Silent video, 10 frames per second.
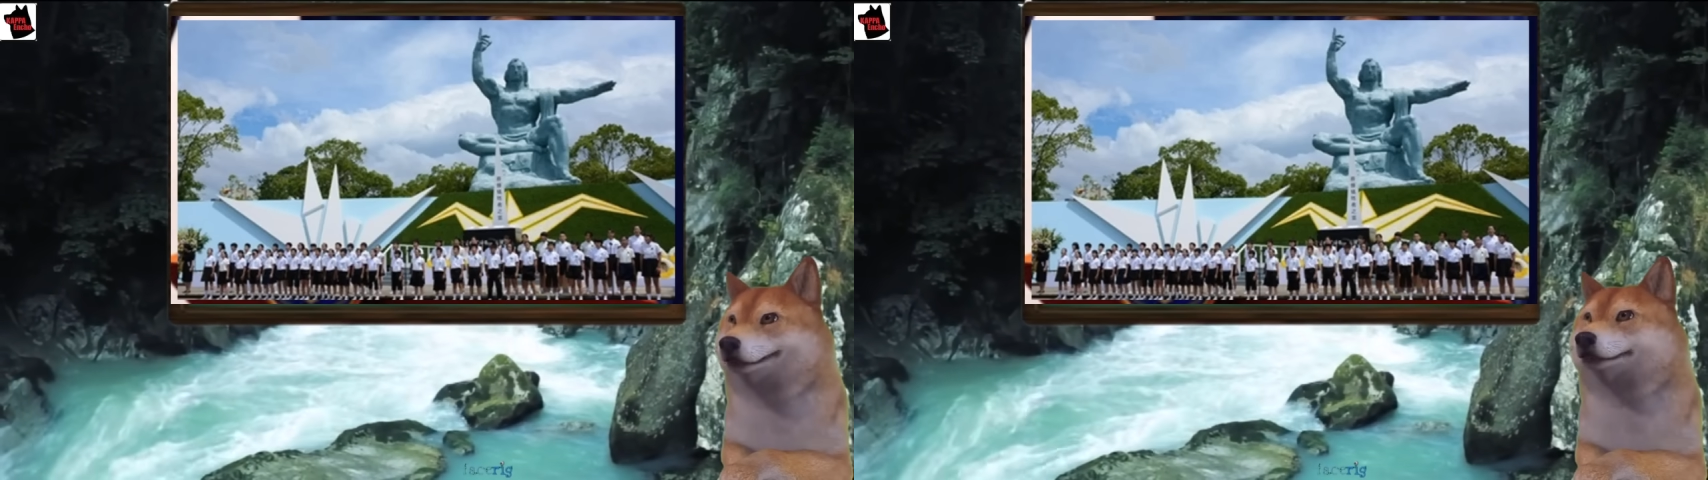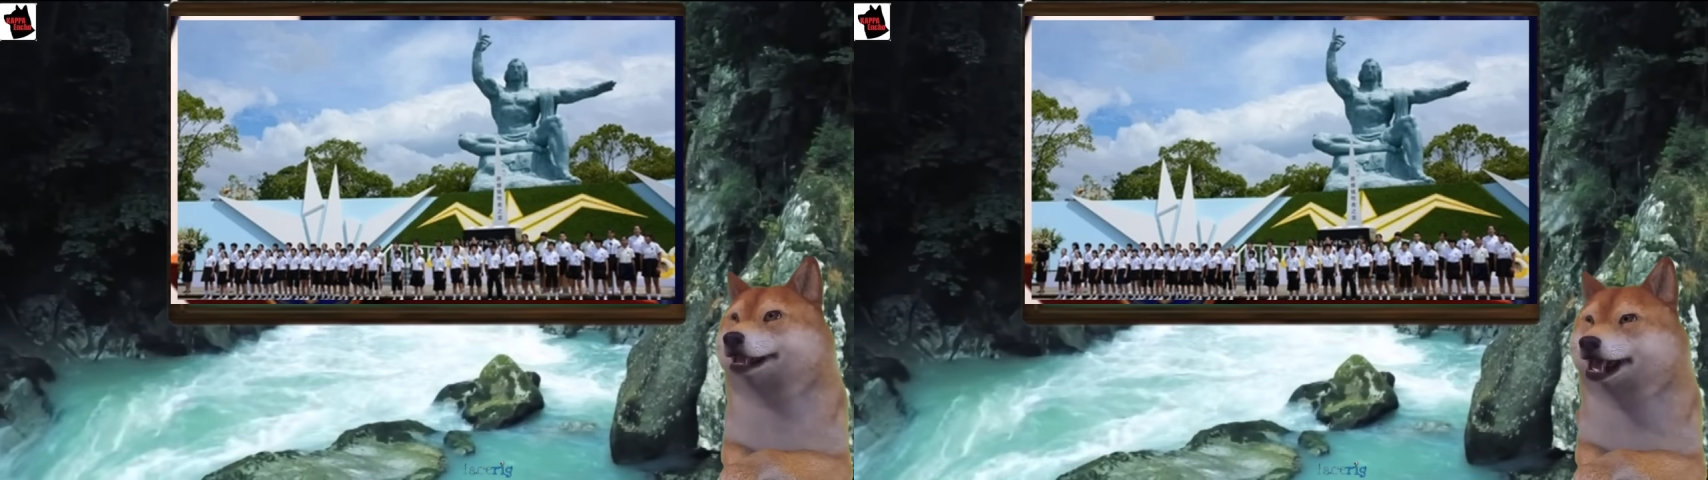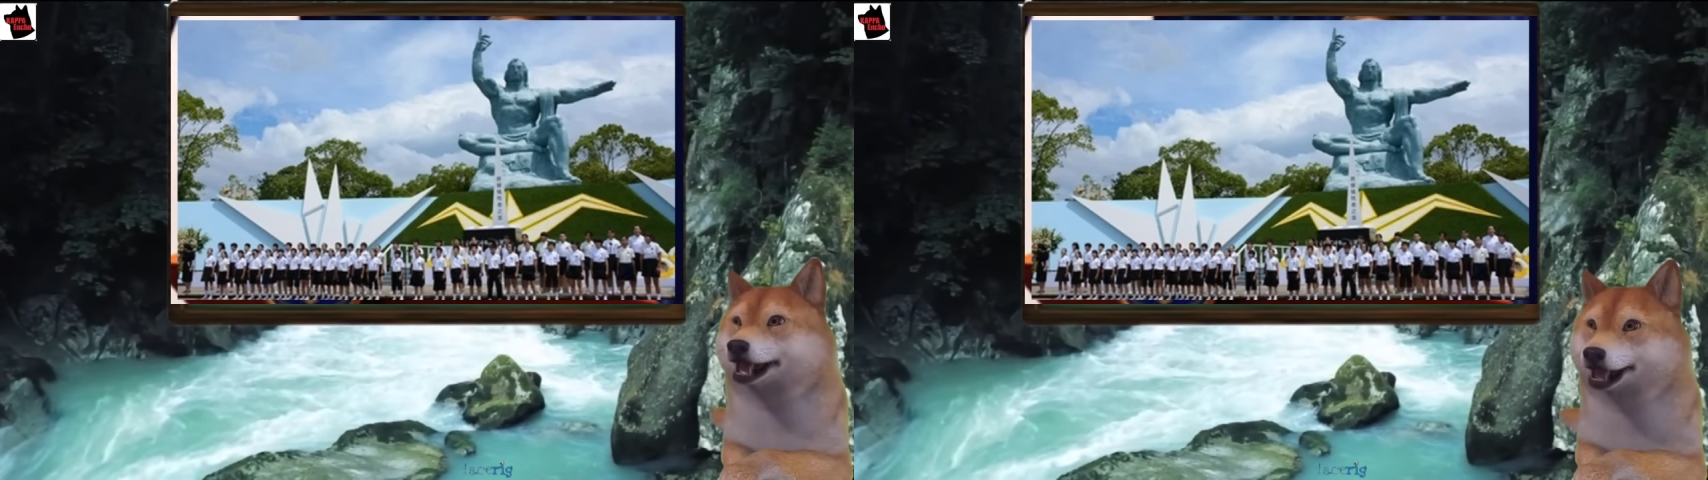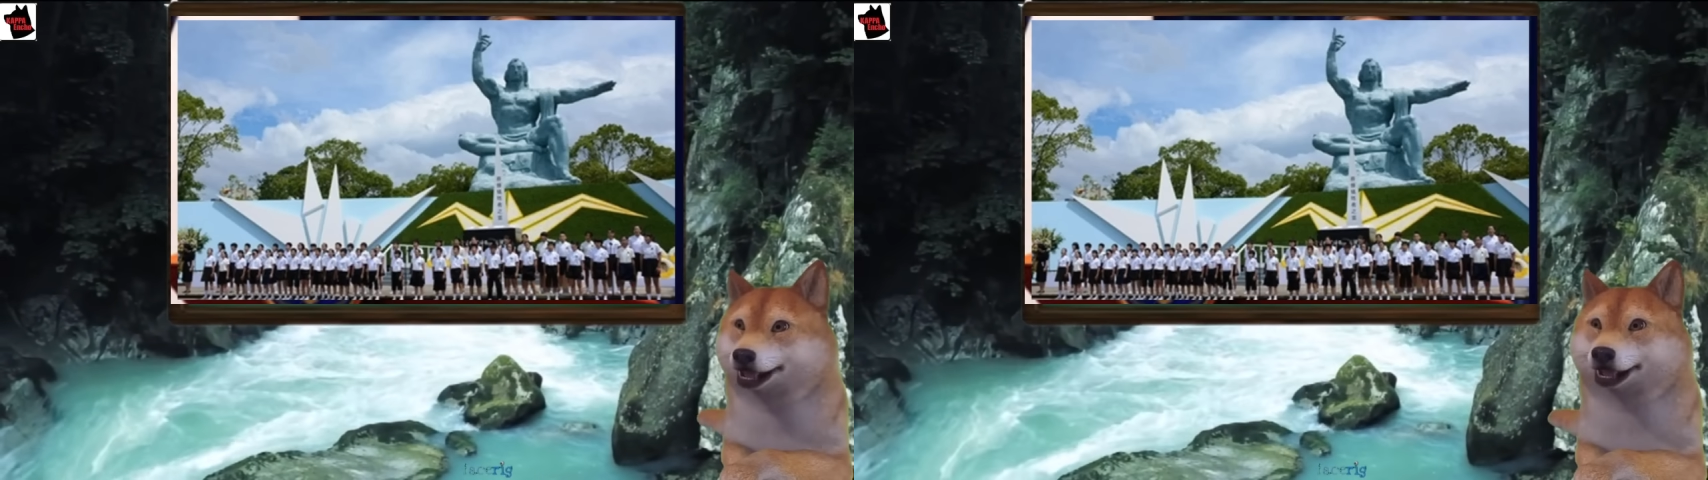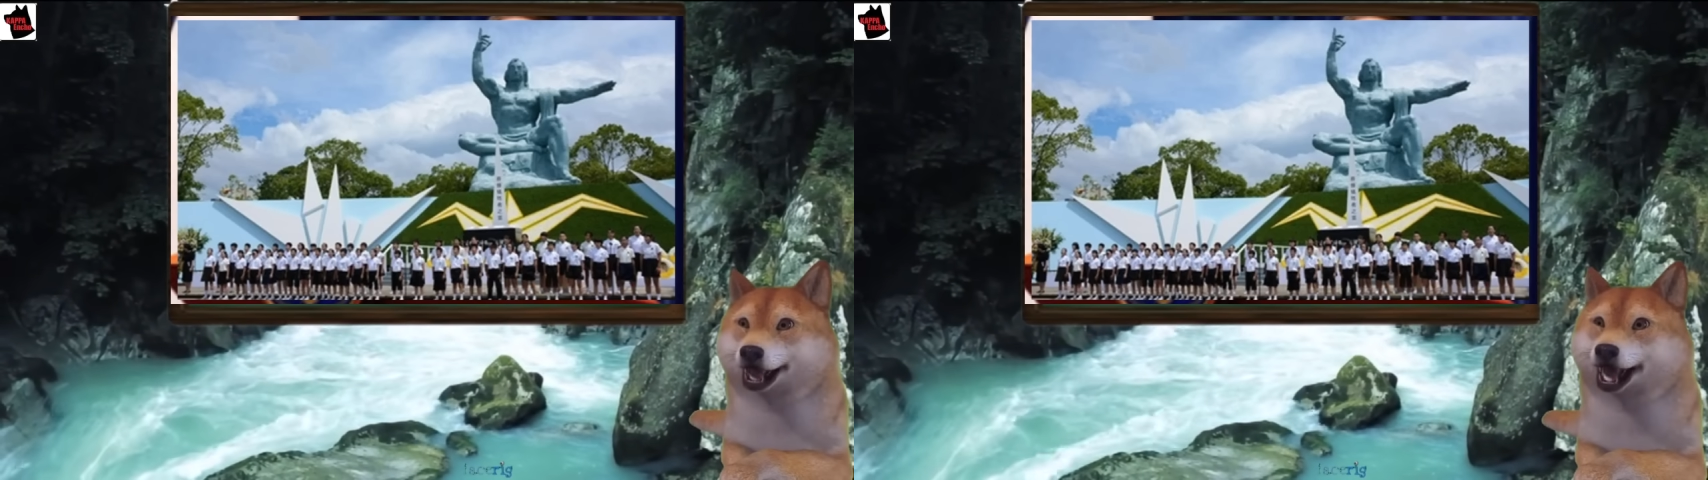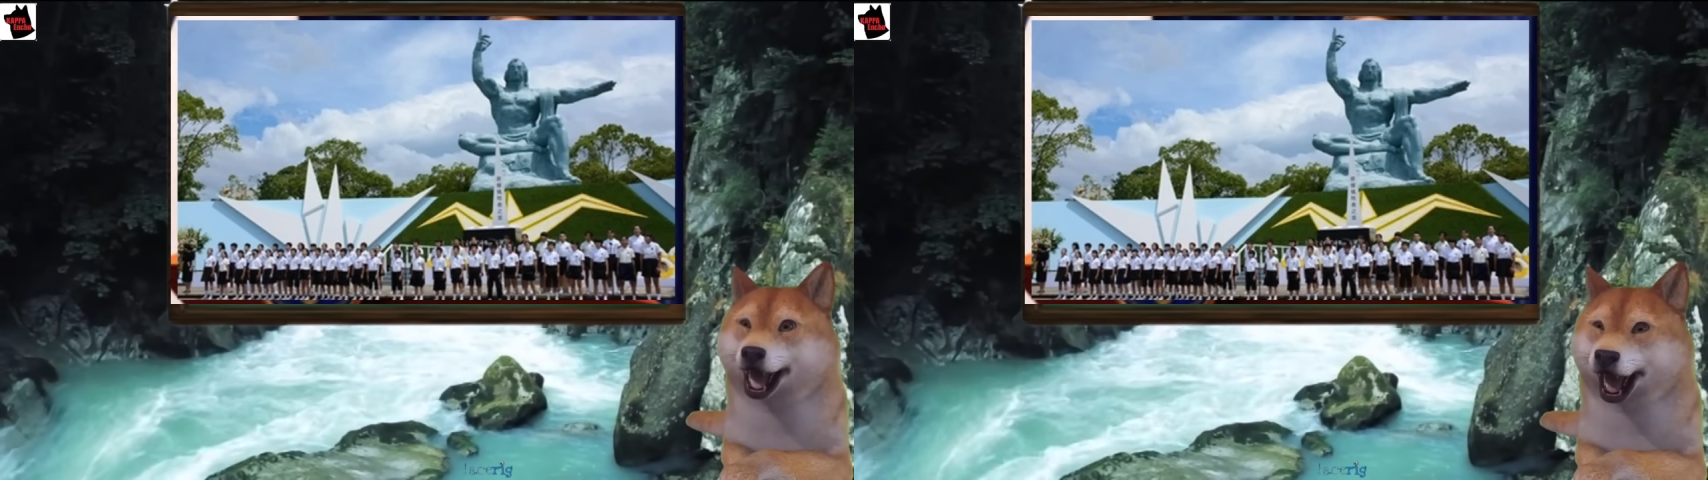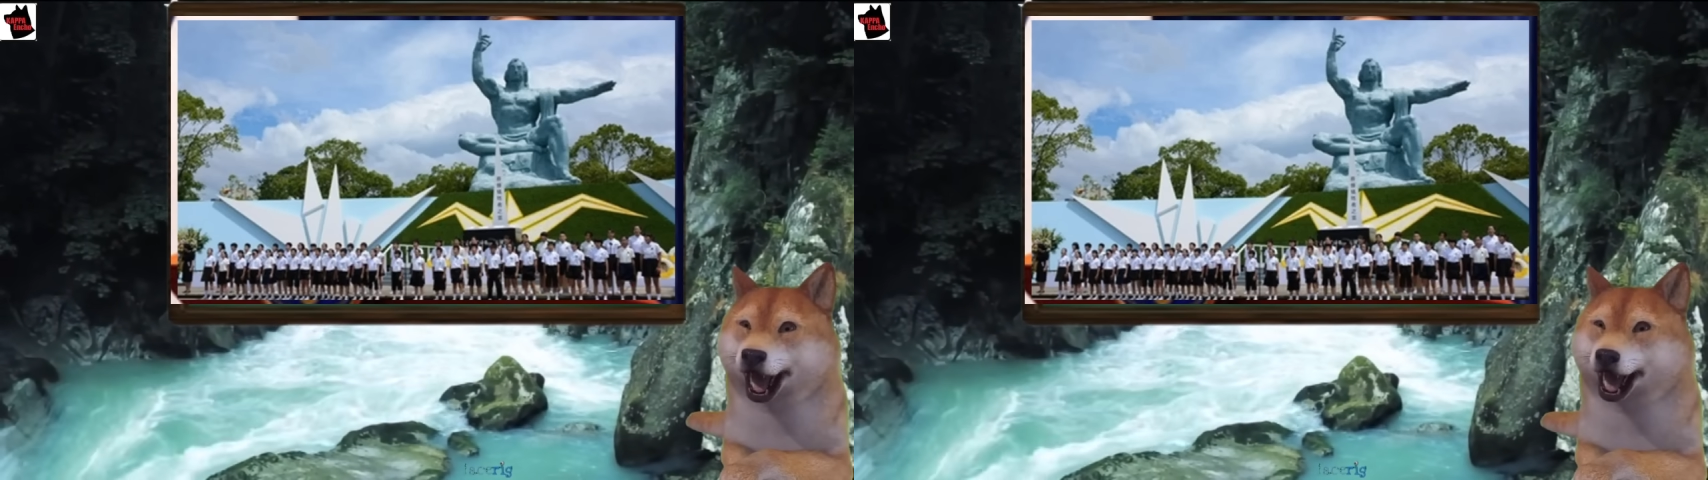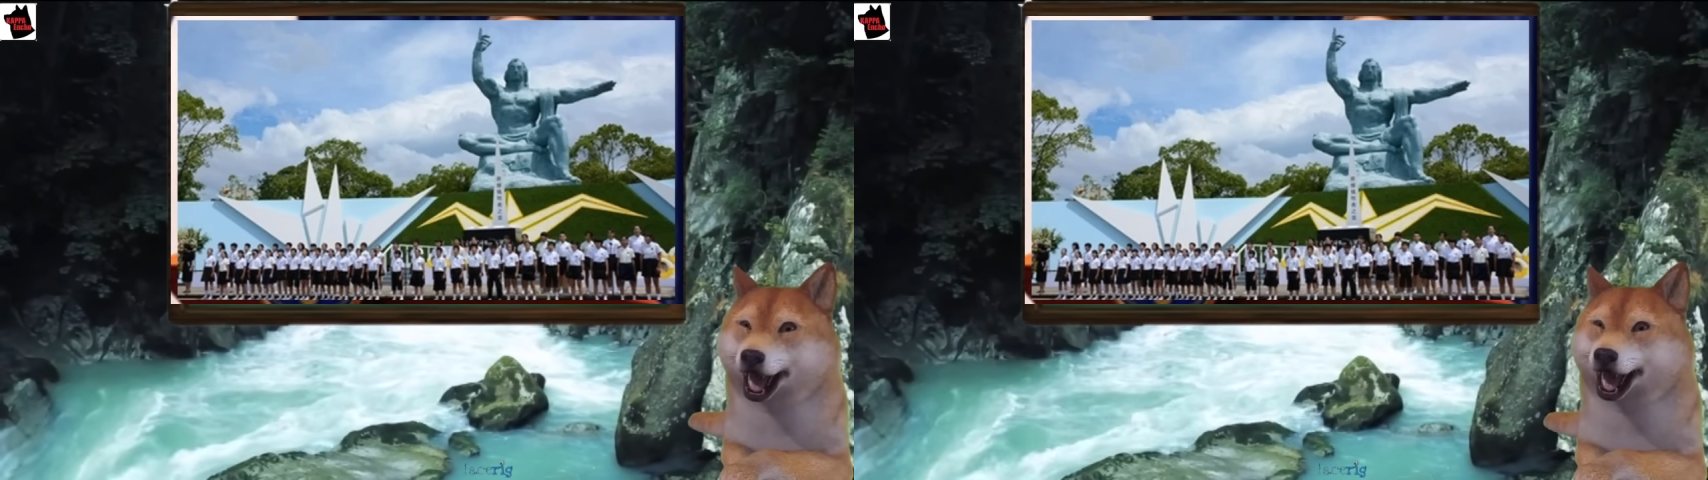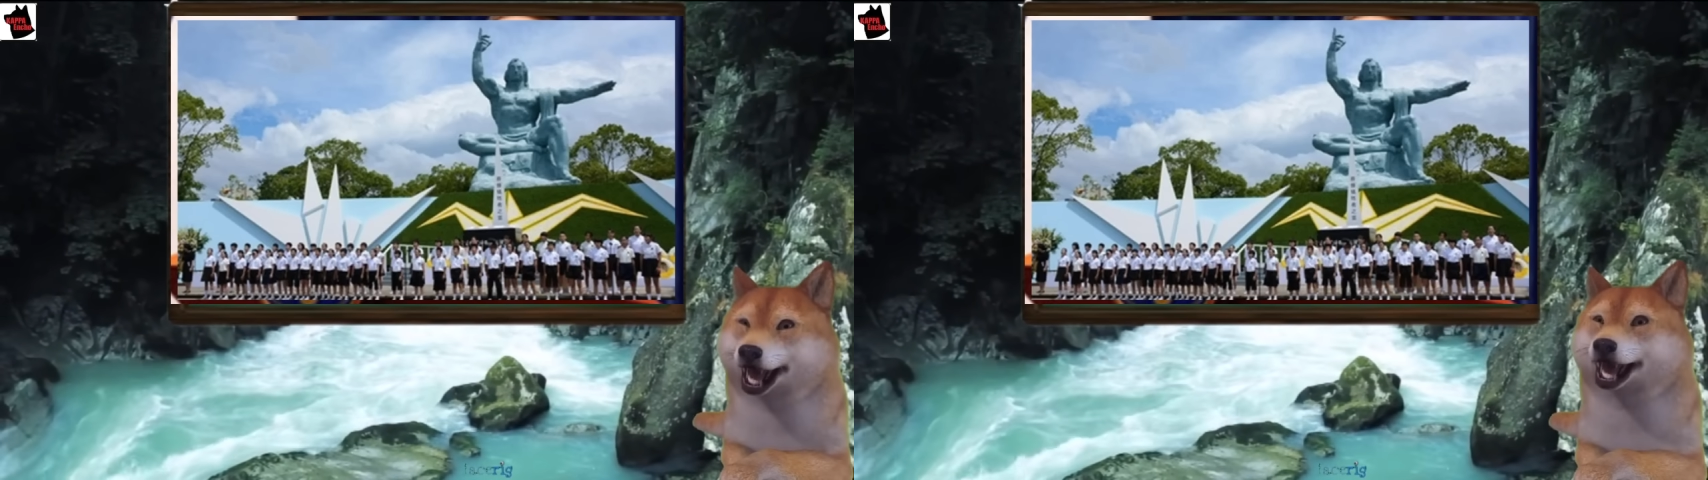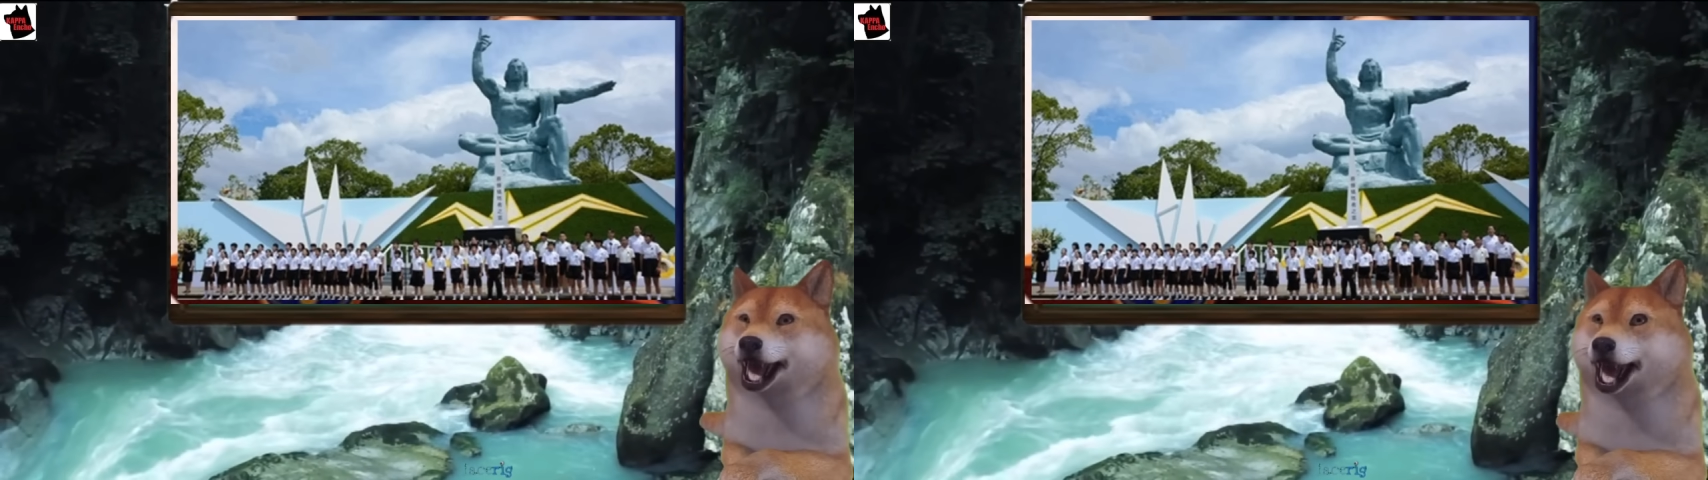それでは以上で
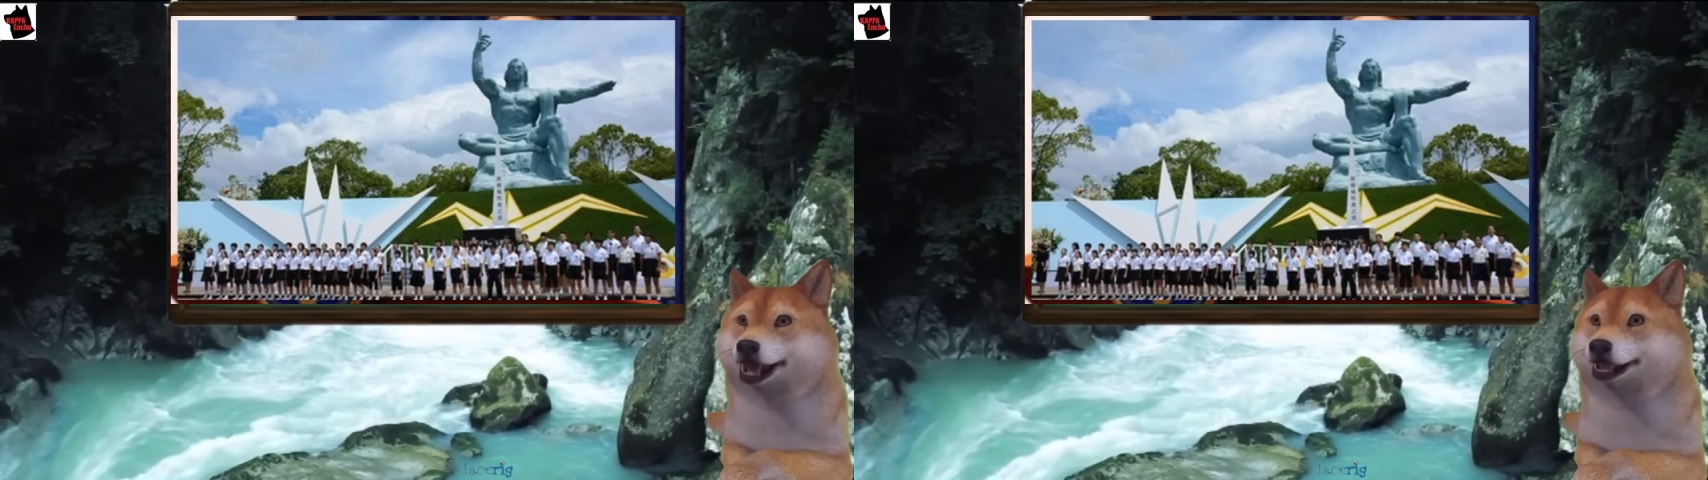す。